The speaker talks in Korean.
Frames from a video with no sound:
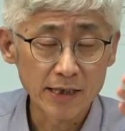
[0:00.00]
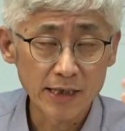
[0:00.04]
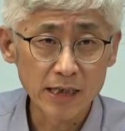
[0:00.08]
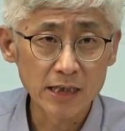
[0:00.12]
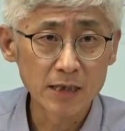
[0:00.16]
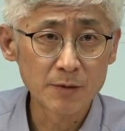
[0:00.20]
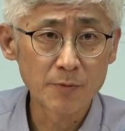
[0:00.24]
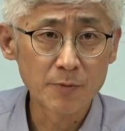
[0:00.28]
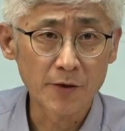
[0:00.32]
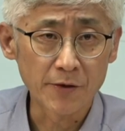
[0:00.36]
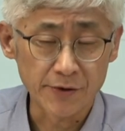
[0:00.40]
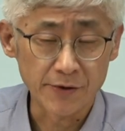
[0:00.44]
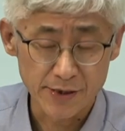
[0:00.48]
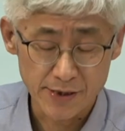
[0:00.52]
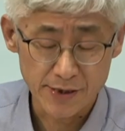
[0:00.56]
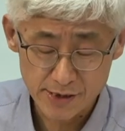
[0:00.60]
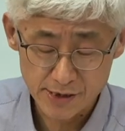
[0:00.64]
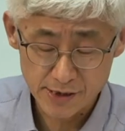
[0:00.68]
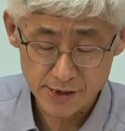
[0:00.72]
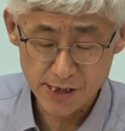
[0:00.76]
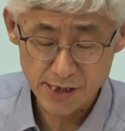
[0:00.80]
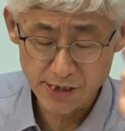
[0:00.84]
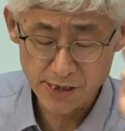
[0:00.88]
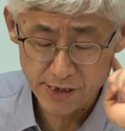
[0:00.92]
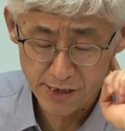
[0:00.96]
1번
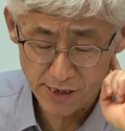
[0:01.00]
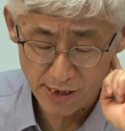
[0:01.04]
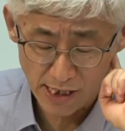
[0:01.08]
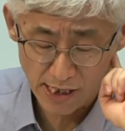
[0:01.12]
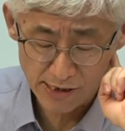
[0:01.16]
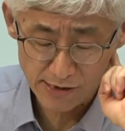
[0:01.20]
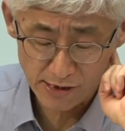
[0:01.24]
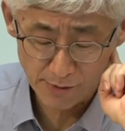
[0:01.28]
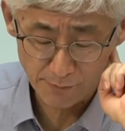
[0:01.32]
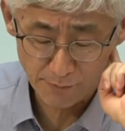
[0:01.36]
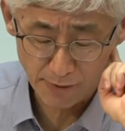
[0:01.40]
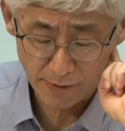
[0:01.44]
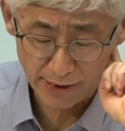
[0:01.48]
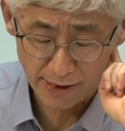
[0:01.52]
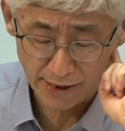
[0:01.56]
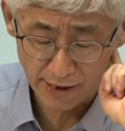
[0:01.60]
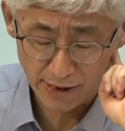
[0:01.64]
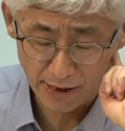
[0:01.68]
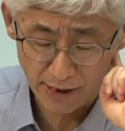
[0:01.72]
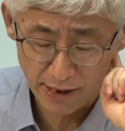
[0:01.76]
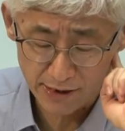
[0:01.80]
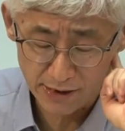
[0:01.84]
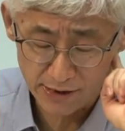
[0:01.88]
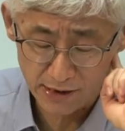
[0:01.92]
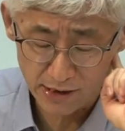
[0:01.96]
진실한 재판
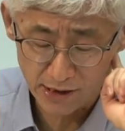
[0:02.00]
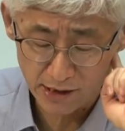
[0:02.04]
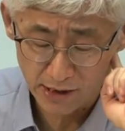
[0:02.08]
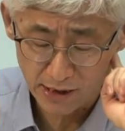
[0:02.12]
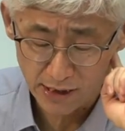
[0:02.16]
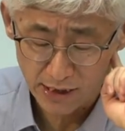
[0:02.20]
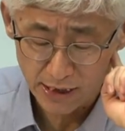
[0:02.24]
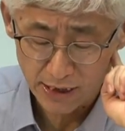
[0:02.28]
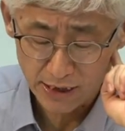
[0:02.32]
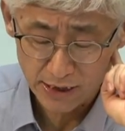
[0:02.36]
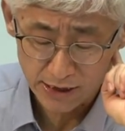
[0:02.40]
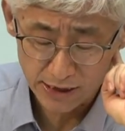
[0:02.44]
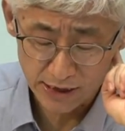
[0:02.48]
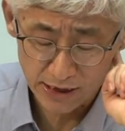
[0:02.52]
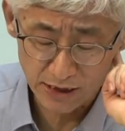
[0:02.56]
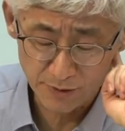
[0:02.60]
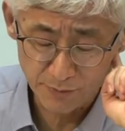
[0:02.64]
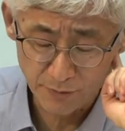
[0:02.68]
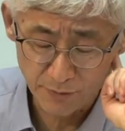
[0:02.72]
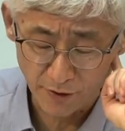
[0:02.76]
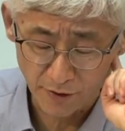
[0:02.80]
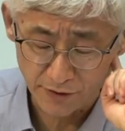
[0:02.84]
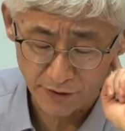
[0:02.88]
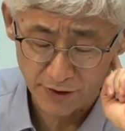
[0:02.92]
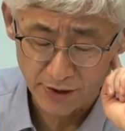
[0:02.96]
행하기,
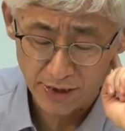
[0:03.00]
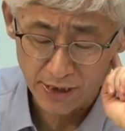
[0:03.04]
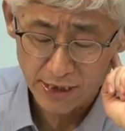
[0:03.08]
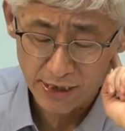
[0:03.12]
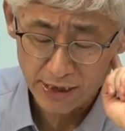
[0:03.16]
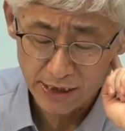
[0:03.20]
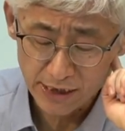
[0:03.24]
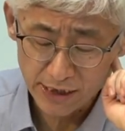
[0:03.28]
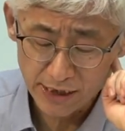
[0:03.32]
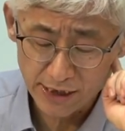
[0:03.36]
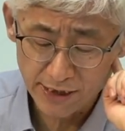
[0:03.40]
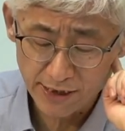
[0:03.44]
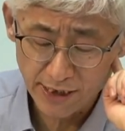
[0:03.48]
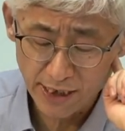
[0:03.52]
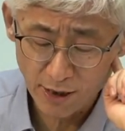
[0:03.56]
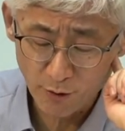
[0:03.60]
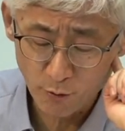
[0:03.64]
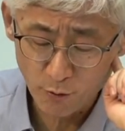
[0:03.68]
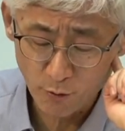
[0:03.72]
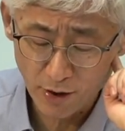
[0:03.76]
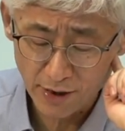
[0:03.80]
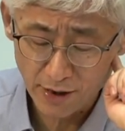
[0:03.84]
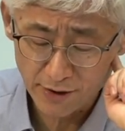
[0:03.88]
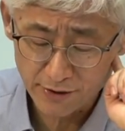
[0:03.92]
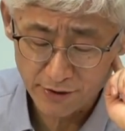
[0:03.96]
2번
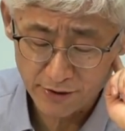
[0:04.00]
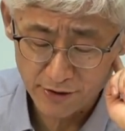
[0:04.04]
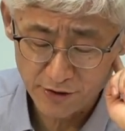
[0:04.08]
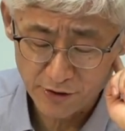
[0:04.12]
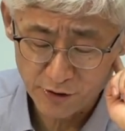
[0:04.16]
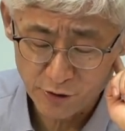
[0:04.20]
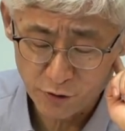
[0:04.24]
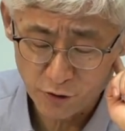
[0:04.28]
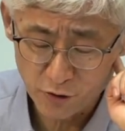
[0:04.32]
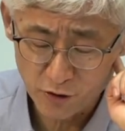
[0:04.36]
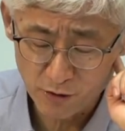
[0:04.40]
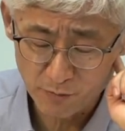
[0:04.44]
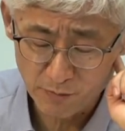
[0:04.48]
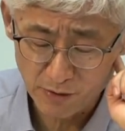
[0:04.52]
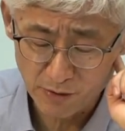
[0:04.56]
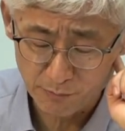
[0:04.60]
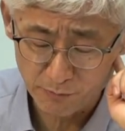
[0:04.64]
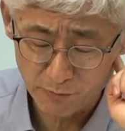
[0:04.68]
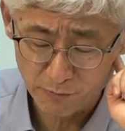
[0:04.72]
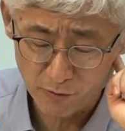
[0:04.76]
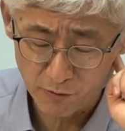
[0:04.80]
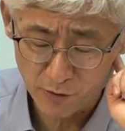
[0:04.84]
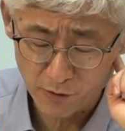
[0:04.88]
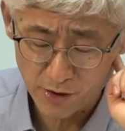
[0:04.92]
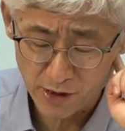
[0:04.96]
인애와 긍휼을
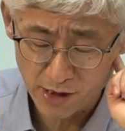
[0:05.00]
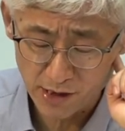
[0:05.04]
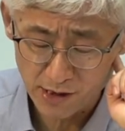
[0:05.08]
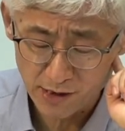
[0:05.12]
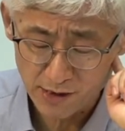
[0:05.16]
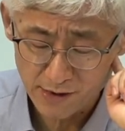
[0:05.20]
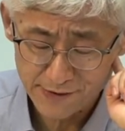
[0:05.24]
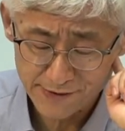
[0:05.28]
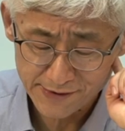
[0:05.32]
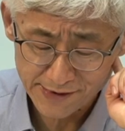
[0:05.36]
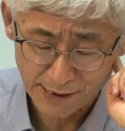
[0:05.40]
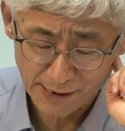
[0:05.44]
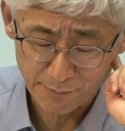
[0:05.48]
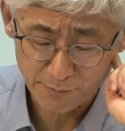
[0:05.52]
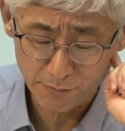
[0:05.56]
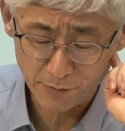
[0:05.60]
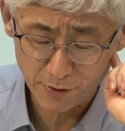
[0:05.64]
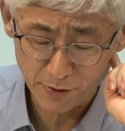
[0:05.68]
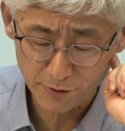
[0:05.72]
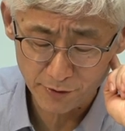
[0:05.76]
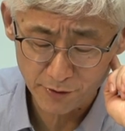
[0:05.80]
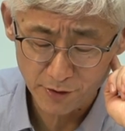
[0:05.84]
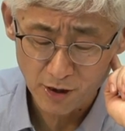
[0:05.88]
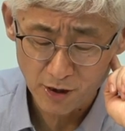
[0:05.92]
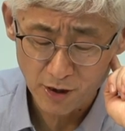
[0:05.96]
베풀기,
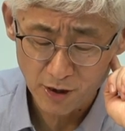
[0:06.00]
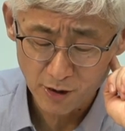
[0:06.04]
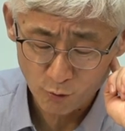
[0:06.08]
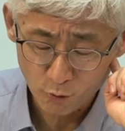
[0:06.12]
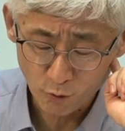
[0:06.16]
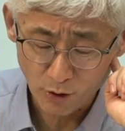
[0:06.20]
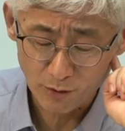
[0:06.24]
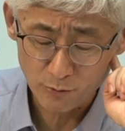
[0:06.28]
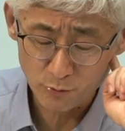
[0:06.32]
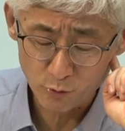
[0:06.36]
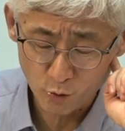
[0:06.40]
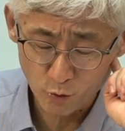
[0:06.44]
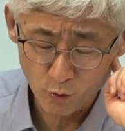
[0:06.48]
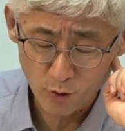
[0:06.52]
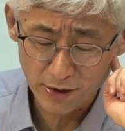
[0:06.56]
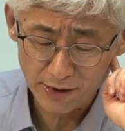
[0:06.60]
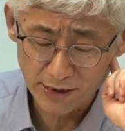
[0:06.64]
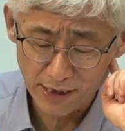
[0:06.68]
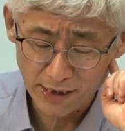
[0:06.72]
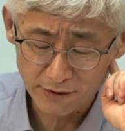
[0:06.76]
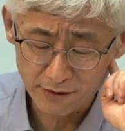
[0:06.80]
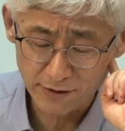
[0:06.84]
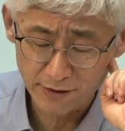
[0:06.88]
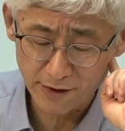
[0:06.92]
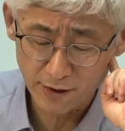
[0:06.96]
3번 과부고와
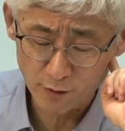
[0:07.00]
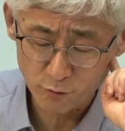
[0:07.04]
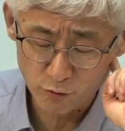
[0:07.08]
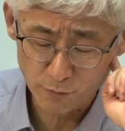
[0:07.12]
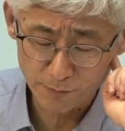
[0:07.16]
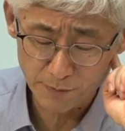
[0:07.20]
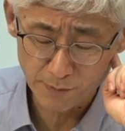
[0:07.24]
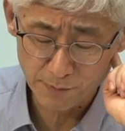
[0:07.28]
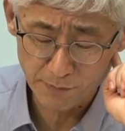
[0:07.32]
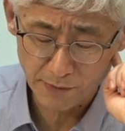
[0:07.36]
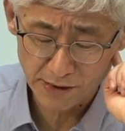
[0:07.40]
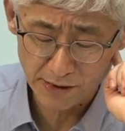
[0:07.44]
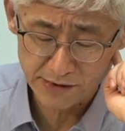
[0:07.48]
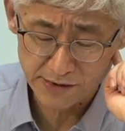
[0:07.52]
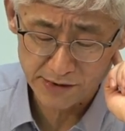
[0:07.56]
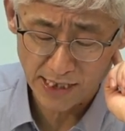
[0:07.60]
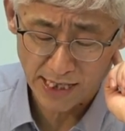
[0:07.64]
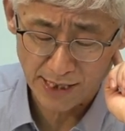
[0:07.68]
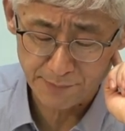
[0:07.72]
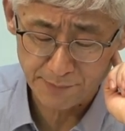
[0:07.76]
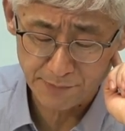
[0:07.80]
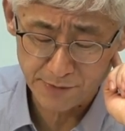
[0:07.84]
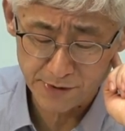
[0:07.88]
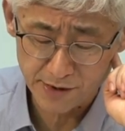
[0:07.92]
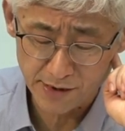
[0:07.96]
나그네 궁핍한 자
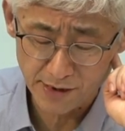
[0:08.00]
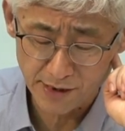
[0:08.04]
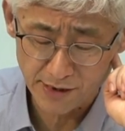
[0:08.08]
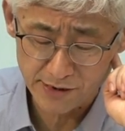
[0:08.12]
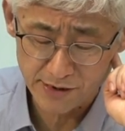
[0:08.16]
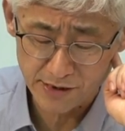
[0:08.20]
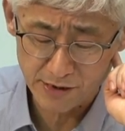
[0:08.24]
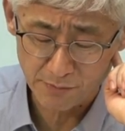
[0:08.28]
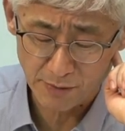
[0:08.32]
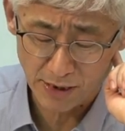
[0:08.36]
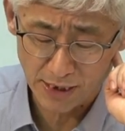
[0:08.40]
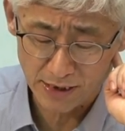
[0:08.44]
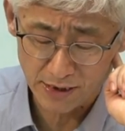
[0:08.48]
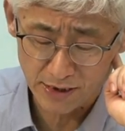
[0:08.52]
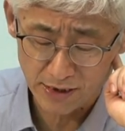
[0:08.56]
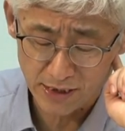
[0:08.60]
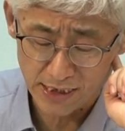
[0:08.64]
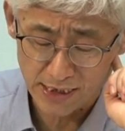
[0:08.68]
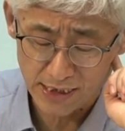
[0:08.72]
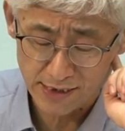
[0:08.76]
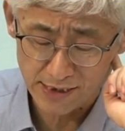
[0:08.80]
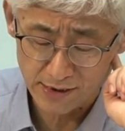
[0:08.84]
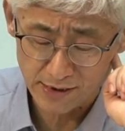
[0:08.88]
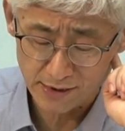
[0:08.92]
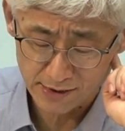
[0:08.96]
압제하지
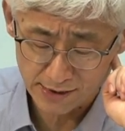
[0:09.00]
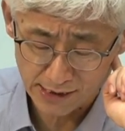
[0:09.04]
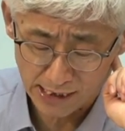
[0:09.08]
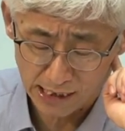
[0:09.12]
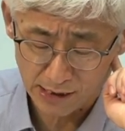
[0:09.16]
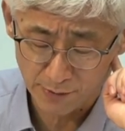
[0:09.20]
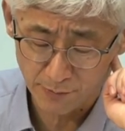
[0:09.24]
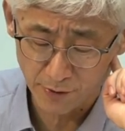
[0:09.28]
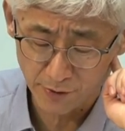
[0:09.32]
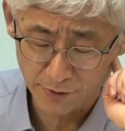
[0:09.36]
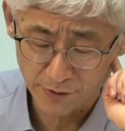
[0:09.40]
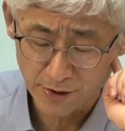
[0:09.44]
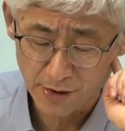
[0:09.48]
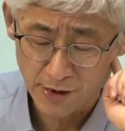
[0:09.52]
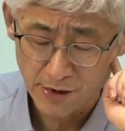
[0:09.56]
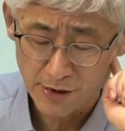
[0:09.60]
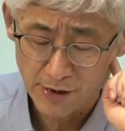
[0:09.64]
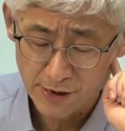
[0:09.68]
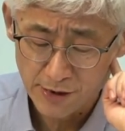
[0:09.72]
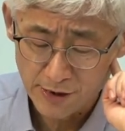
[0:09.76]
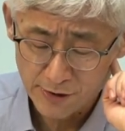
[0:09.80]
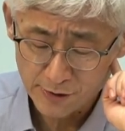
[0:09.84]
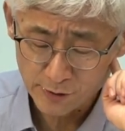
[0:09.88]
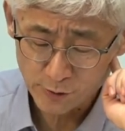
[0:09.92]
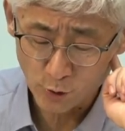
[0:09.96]
말기, 4번
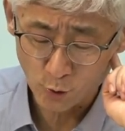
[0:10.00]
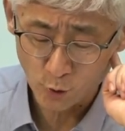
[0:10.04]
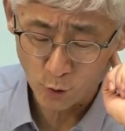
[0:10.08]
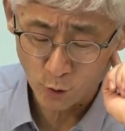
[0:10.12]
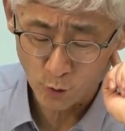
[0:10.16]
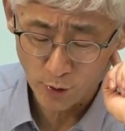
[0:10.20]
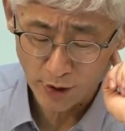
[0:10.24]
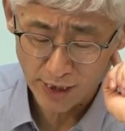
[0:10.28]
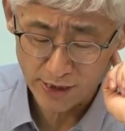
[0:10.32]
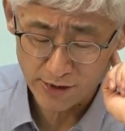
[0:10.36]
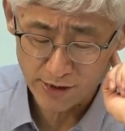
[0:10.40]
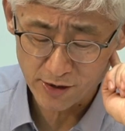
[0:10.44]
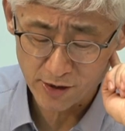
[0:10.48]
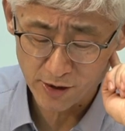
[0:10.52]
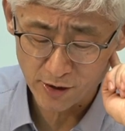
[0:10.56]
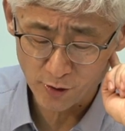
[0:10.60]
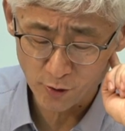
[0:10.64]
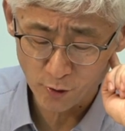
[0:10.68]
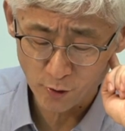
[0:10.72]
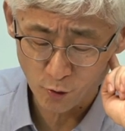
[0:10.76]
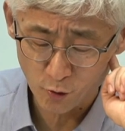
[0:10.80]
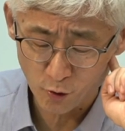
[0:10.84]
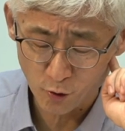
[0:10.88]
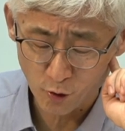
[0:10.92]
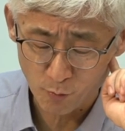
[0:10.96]
서로
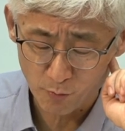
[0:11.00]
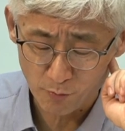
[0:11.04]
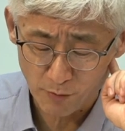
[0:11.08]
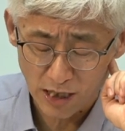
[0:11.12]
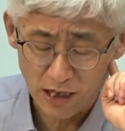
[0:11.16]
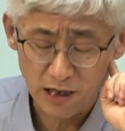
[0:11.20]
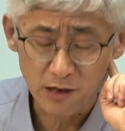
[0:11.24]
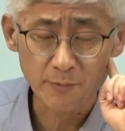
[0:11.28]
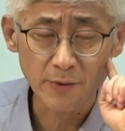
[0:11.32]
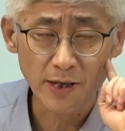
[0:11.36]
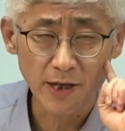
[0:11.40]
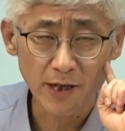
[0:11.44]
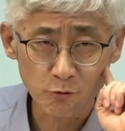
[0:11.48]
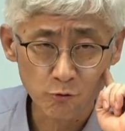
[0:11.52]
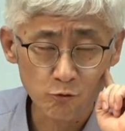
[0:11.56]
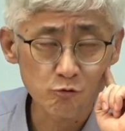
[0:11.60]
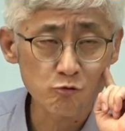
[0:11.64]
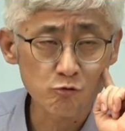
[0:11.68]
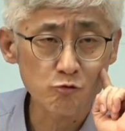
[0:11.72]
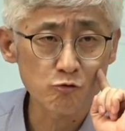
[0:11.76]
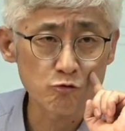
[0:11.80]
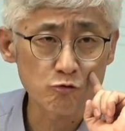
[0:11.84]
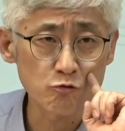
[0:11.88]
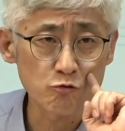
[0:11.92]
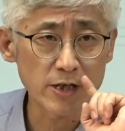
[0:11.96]
해치려고 마음에
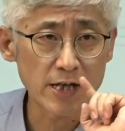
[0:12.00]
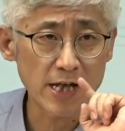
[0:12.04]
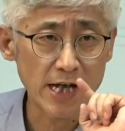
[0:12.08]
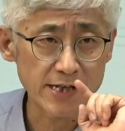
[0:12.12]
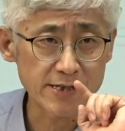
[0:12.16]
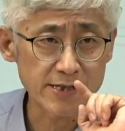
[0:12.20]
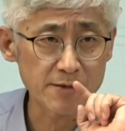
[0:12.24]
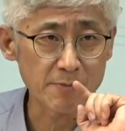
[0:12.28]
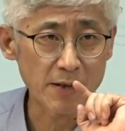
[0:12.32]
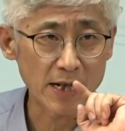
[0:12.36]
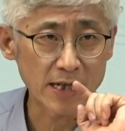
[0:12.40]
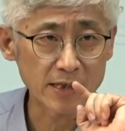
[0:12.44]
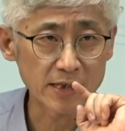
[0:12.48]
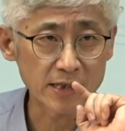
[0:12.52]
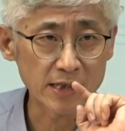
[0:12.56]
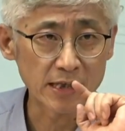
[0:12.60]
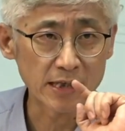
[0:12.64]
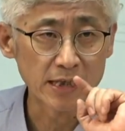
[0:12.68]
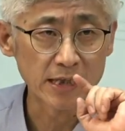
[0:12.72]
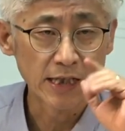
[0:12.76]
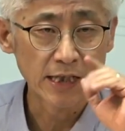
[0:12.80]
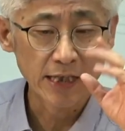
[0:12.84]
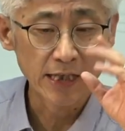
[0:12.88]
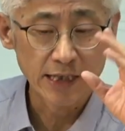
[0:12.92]
꿍꿍이 하지 말기.